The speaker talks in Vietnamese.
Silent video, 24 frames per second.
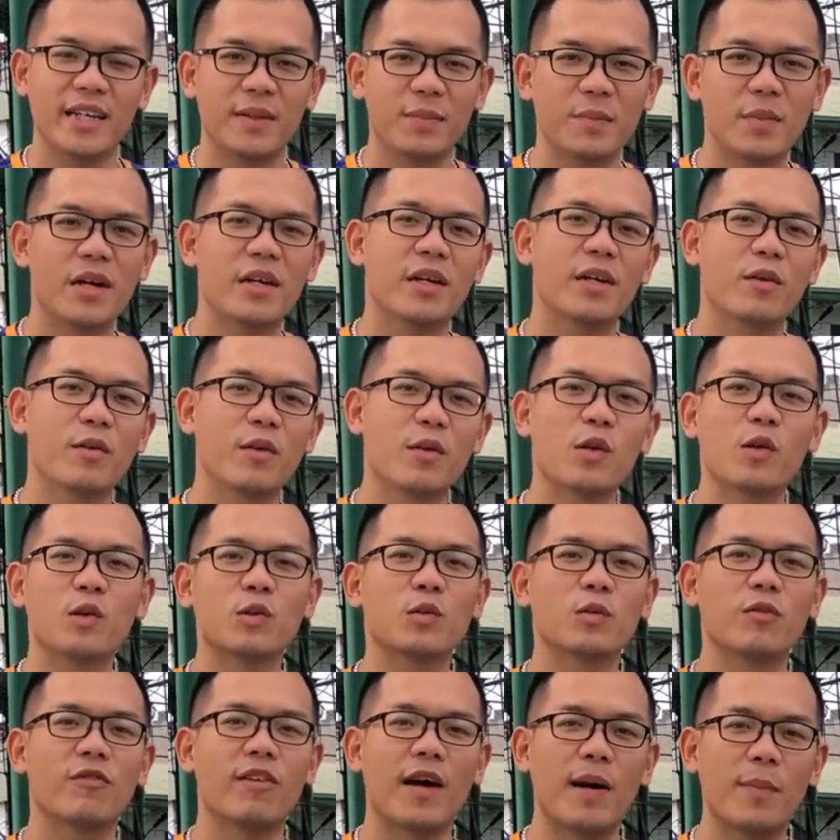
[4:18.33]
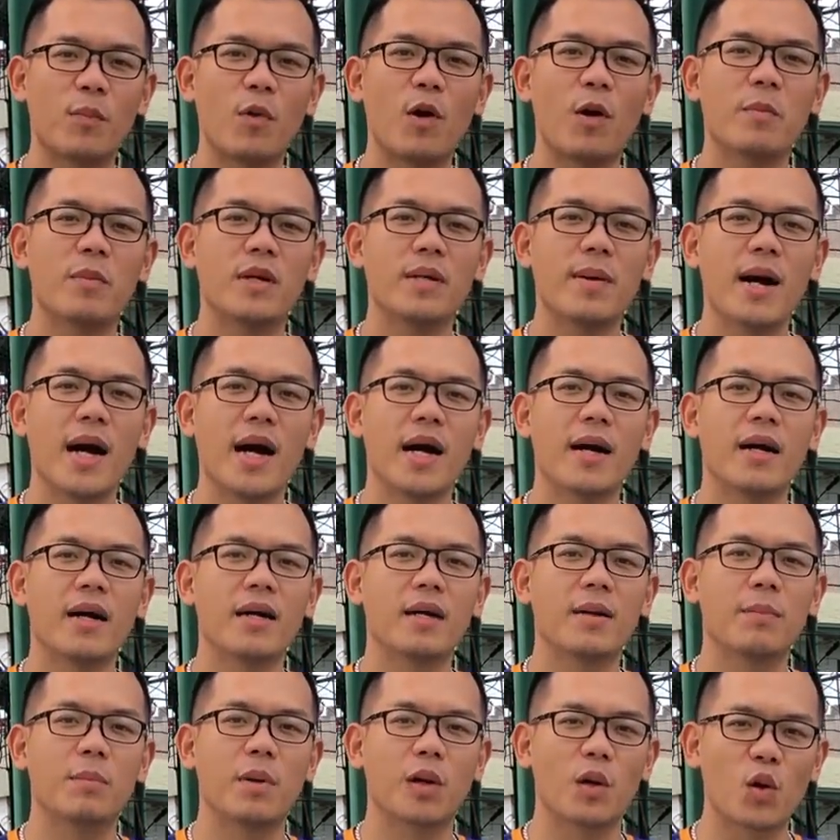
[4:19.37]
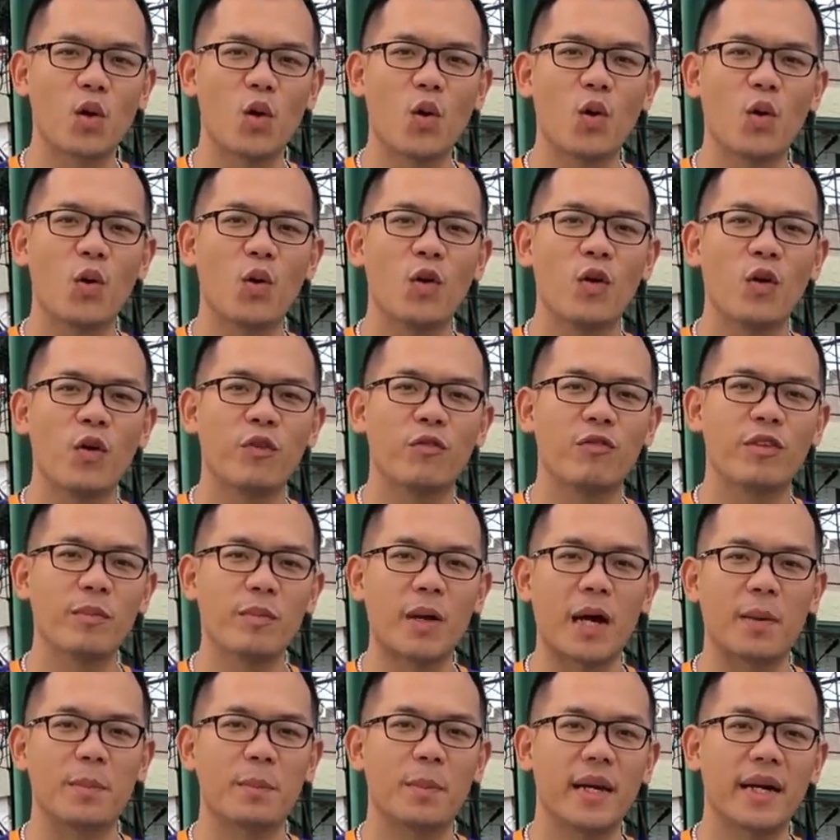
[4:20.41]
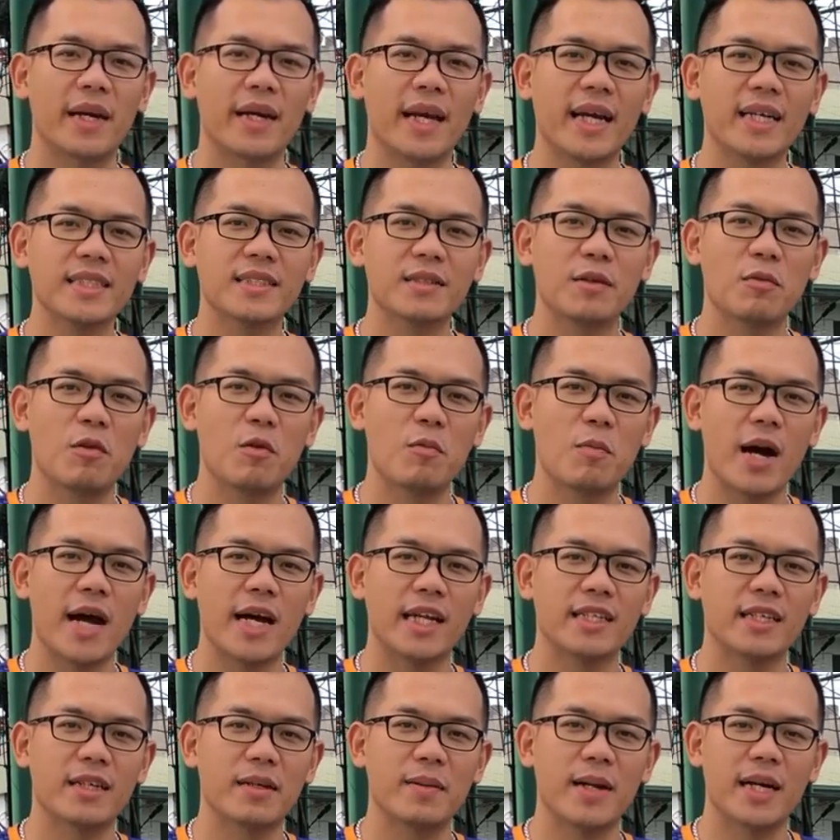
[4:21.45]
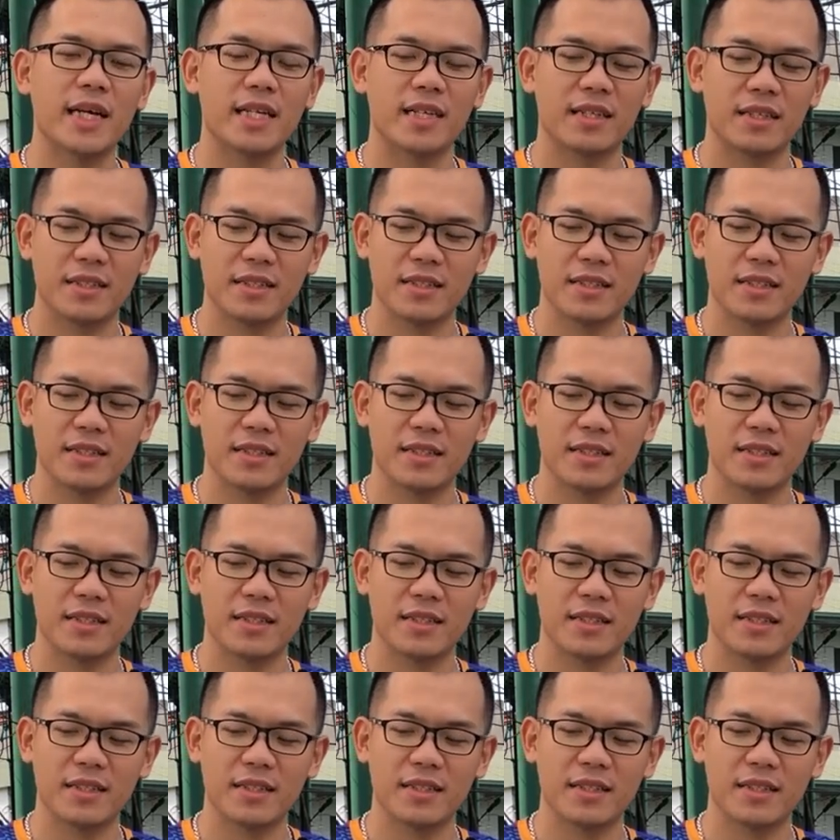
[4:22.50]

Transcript: Mercurial Vapor mười ba Pro phiên bản M D S không không ba nha các bạn.